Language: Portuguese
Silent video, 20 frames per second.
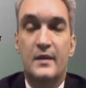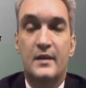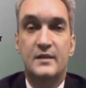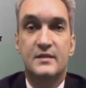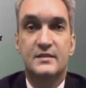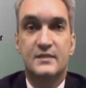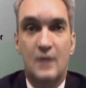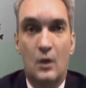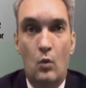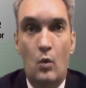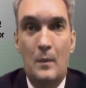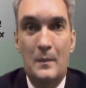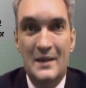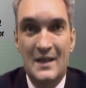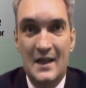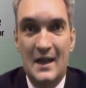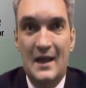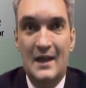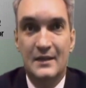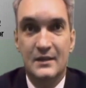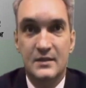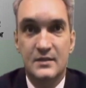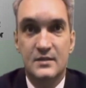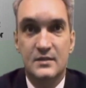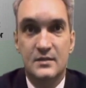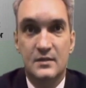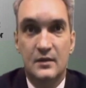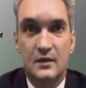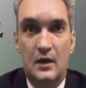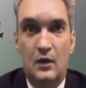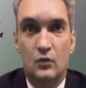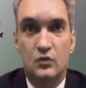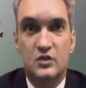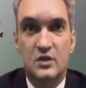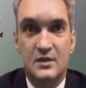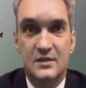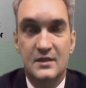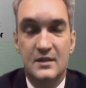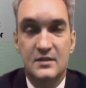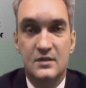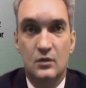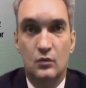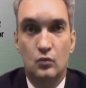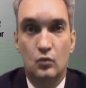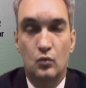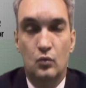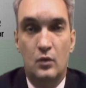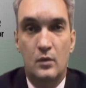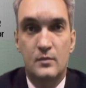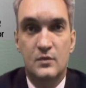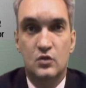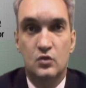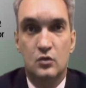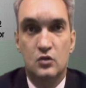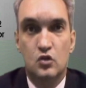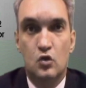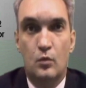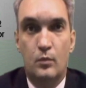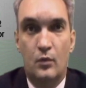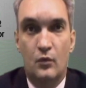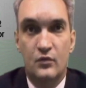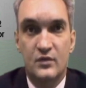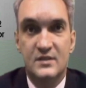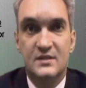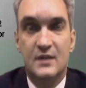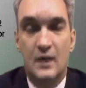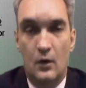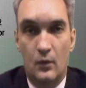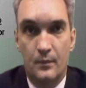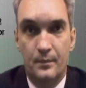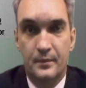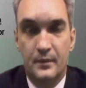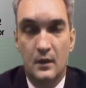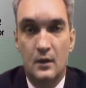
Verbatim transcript: estão obrigadas à utilização do emissor de cupom fiscal.